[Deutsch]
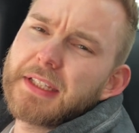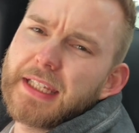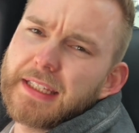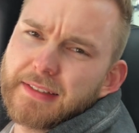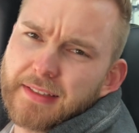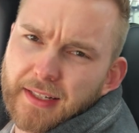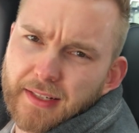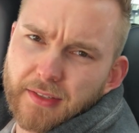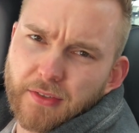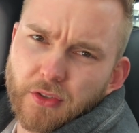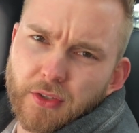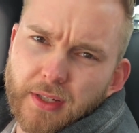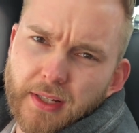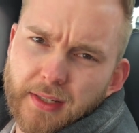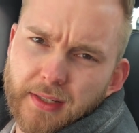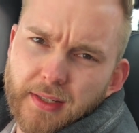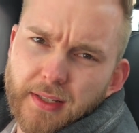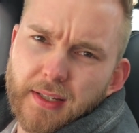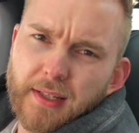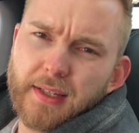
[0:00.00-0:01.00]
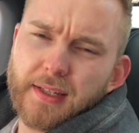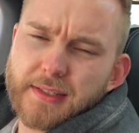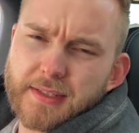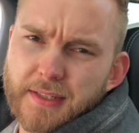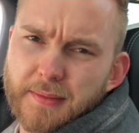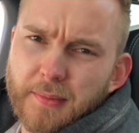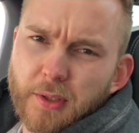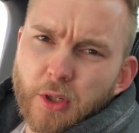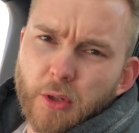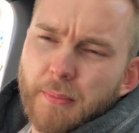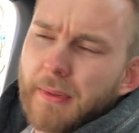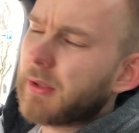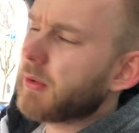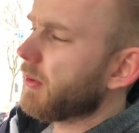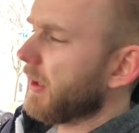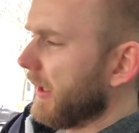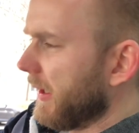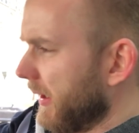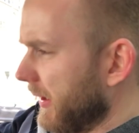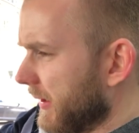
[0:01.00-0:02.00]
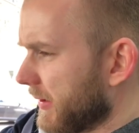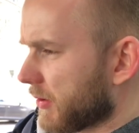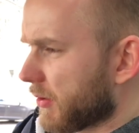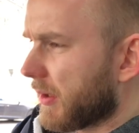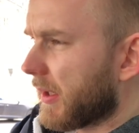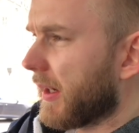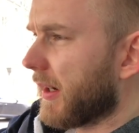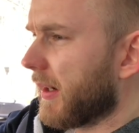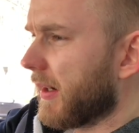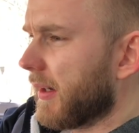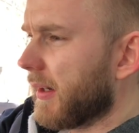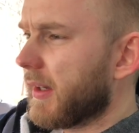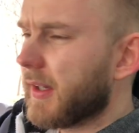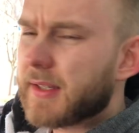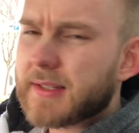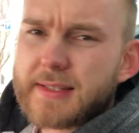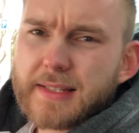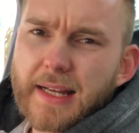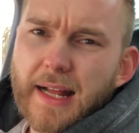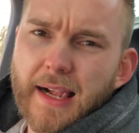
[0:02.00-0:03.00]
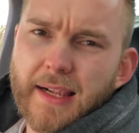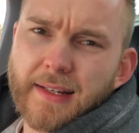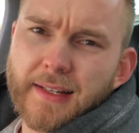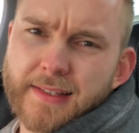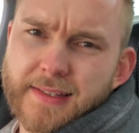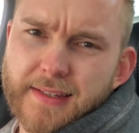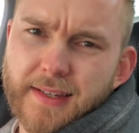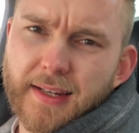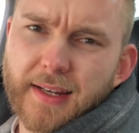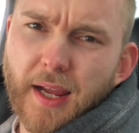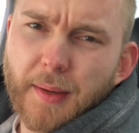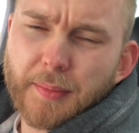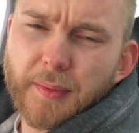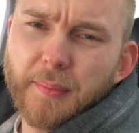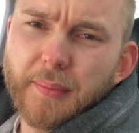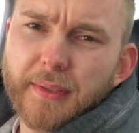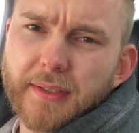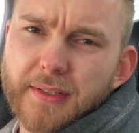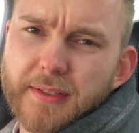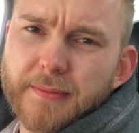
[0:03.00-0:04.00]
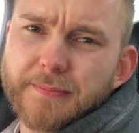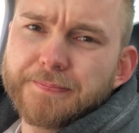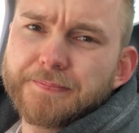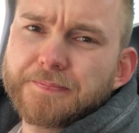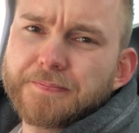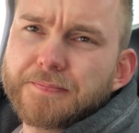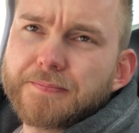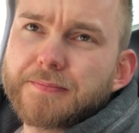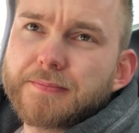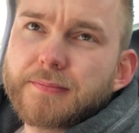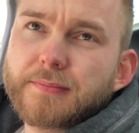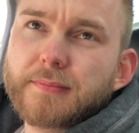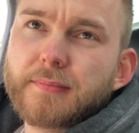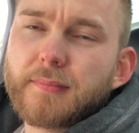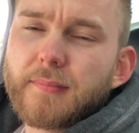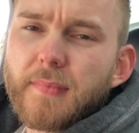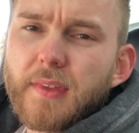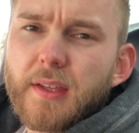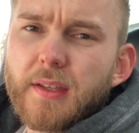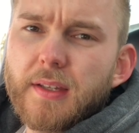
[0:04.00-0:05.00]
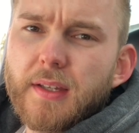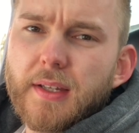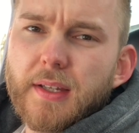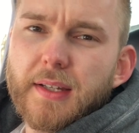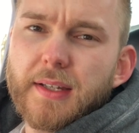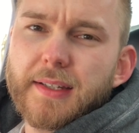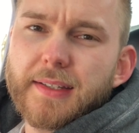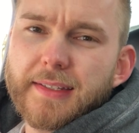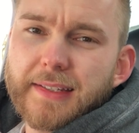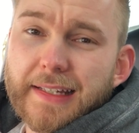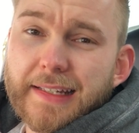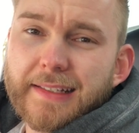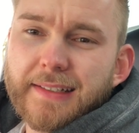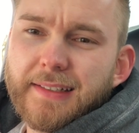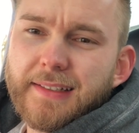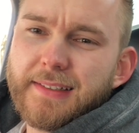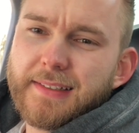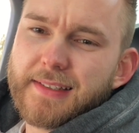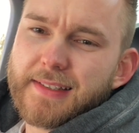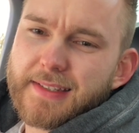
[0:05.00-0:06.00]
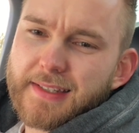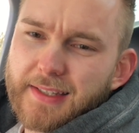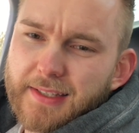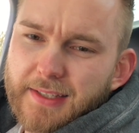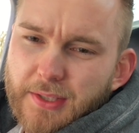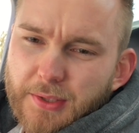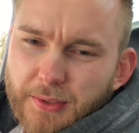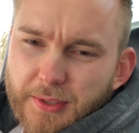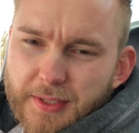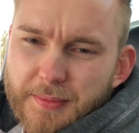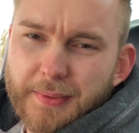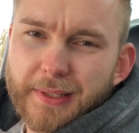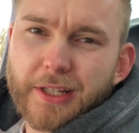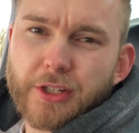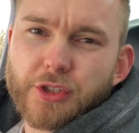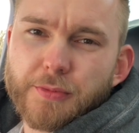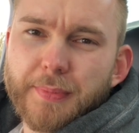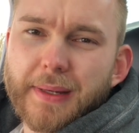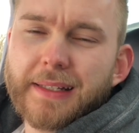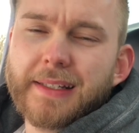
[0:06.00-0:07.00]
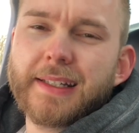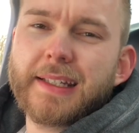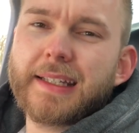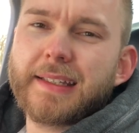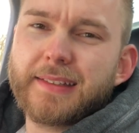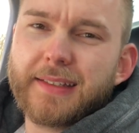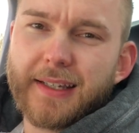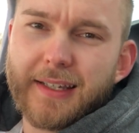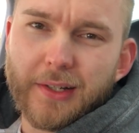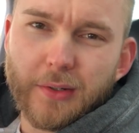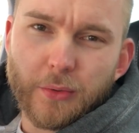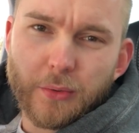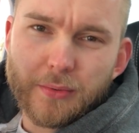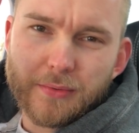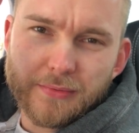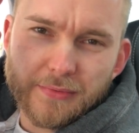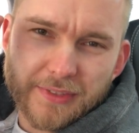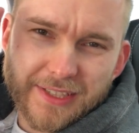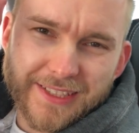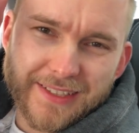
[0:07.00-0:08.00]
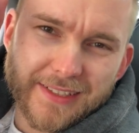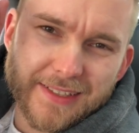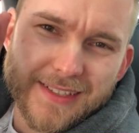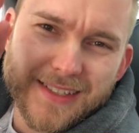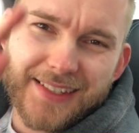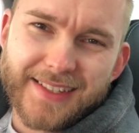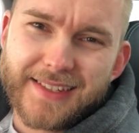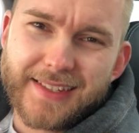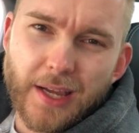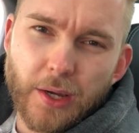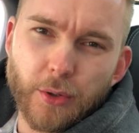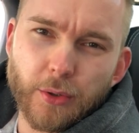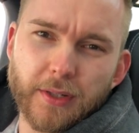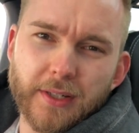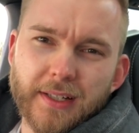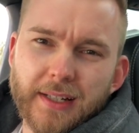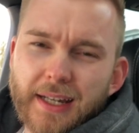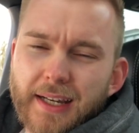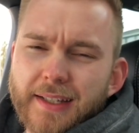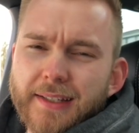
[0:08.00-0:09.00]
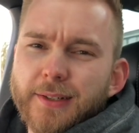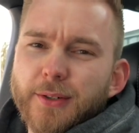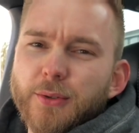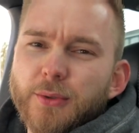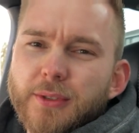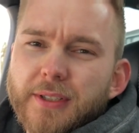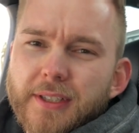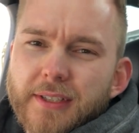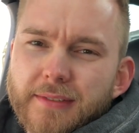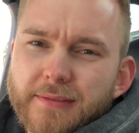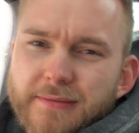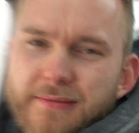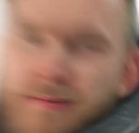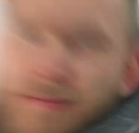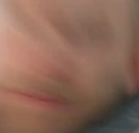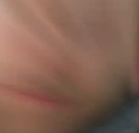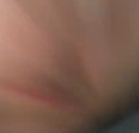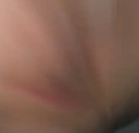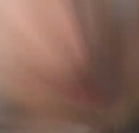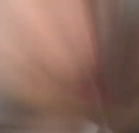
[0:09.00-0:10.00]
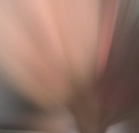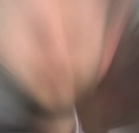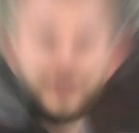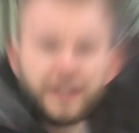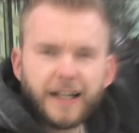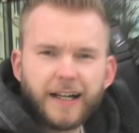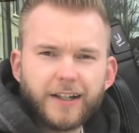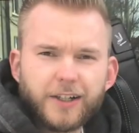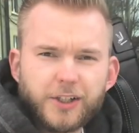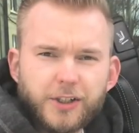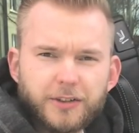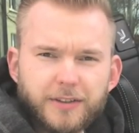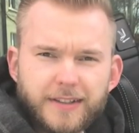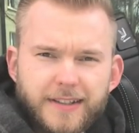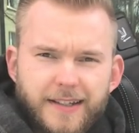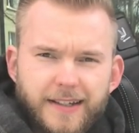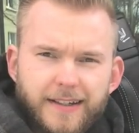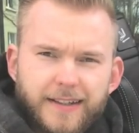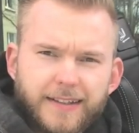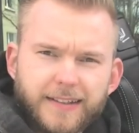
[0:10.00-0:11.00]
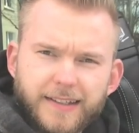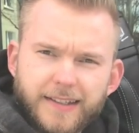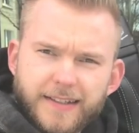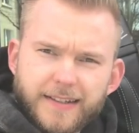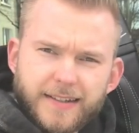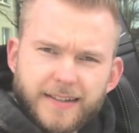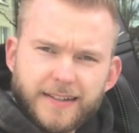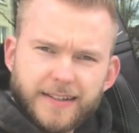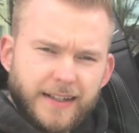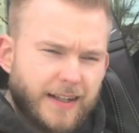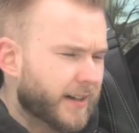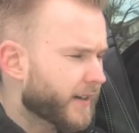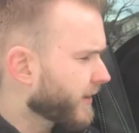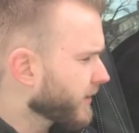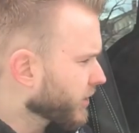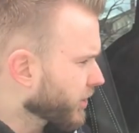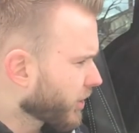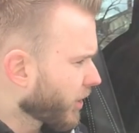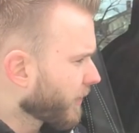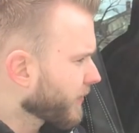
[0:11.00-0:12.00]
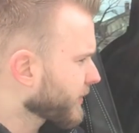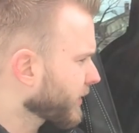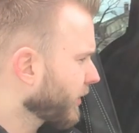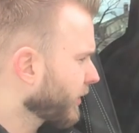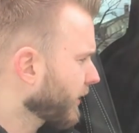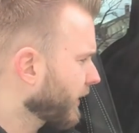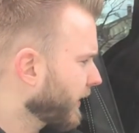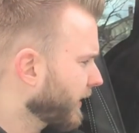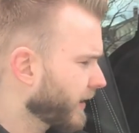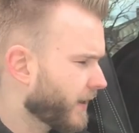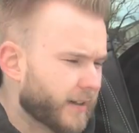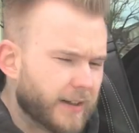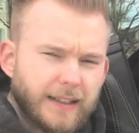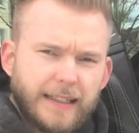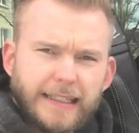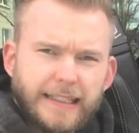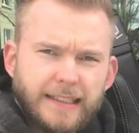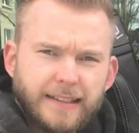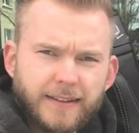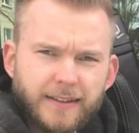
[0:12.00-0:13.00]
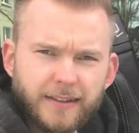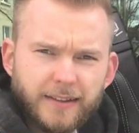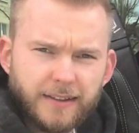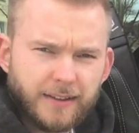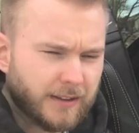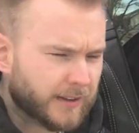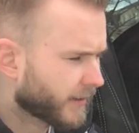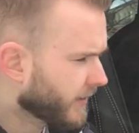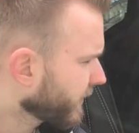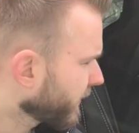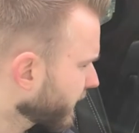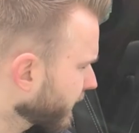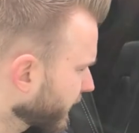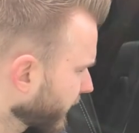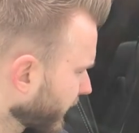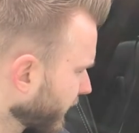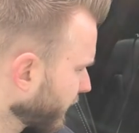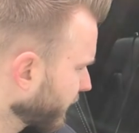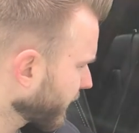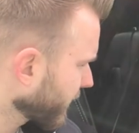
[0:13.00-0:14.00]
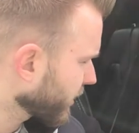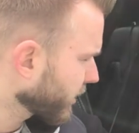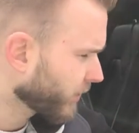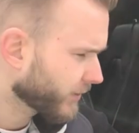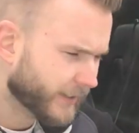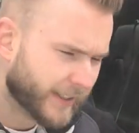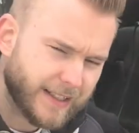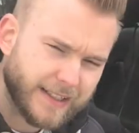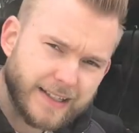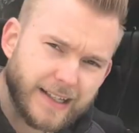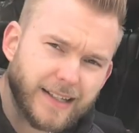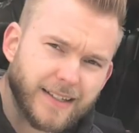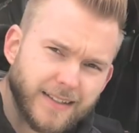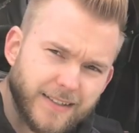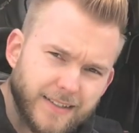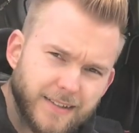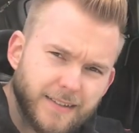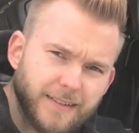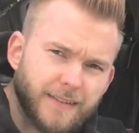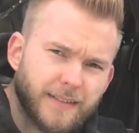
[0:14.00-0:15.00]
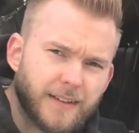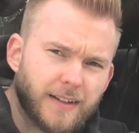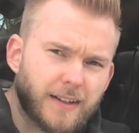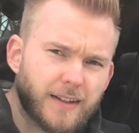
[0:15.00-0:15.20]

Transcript: digital, sondern sind immer noch manuell in so einer Skalenanzeige abgebildet. Dann zeige ich euch jetzt mal den spannenden Teil und wir saugen eine Runde. Wie gerade schon gezeigt, ist der Staubsauger hinten drin verstaut in der Seite.